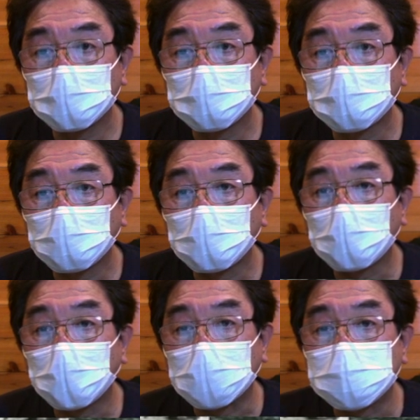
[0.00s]
の投
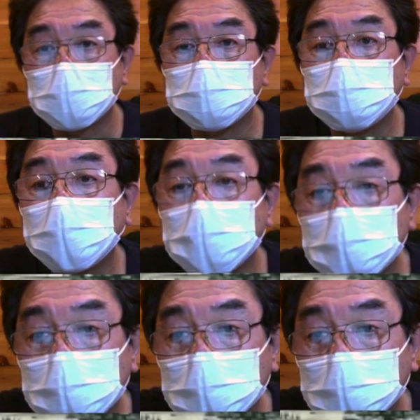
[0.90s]
稿は8月1
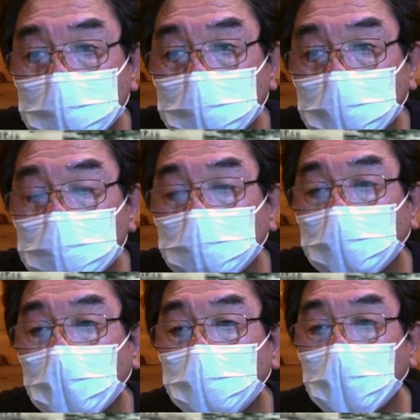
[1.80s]
日ですの
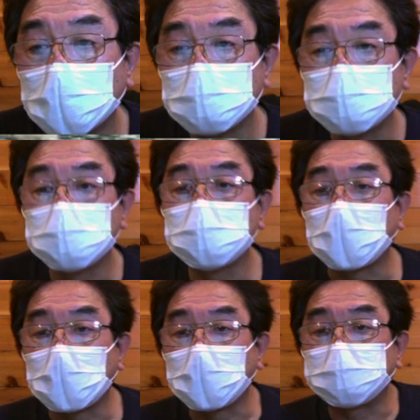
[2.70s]
で、まあ普通な
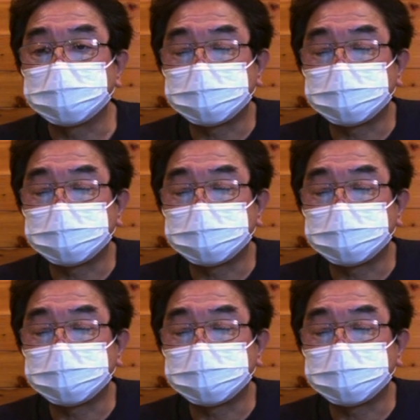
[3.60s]
ら、